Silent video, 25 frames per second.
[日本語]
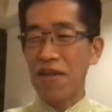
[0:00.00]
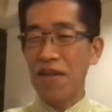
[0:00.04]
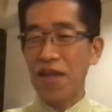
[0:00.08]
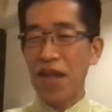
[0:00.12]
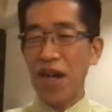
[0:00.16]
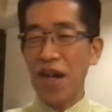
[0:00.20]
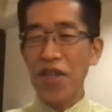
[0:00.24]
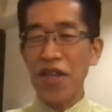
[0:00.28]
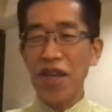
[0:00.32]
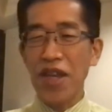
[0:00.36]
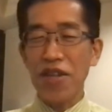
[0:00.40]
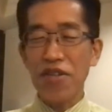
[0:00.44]

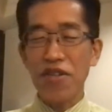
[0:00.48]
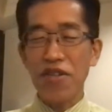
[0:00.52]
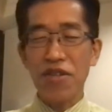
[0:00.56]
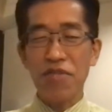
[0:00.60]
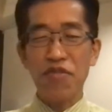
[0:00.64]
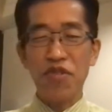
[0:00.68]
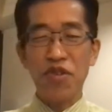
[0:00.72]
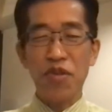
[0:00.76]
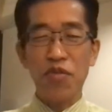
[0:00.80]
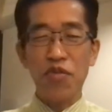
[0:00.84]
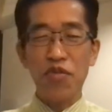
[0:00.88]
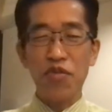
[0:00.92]
何が
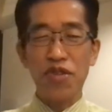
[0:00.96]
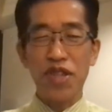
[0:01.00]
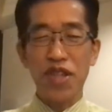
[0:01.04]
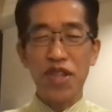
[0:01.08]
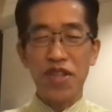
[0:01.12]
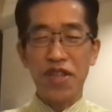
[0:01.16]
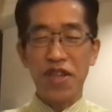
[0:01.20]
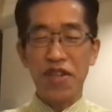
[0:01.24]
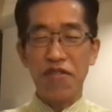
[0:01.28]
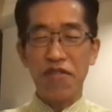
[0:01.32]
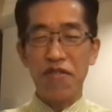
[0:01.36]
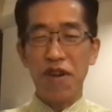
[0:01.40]
進むと思う
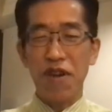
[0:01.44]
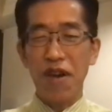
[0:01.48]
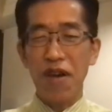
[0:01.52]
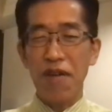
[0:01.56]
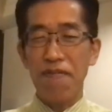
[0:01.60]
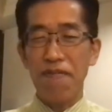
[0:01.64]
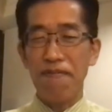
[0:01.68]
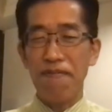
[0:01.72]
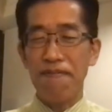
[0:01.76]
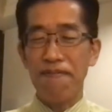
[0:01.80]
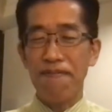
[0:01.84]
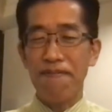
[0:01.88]
政策は。
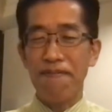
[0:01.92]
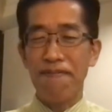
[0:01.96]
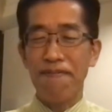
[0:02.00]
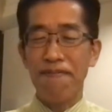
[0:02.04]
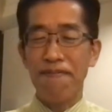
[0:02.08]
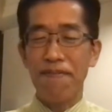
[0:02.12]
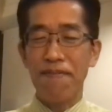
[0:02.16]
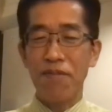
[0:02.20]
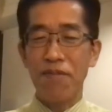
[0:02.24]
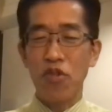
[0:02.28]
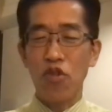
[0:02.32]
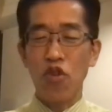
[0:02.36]

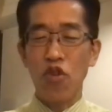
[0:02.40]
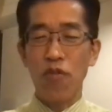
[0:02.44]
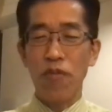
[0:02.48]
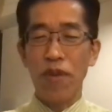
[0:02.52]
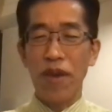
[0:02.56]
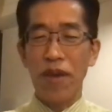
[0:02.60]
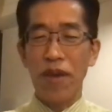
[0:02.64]
当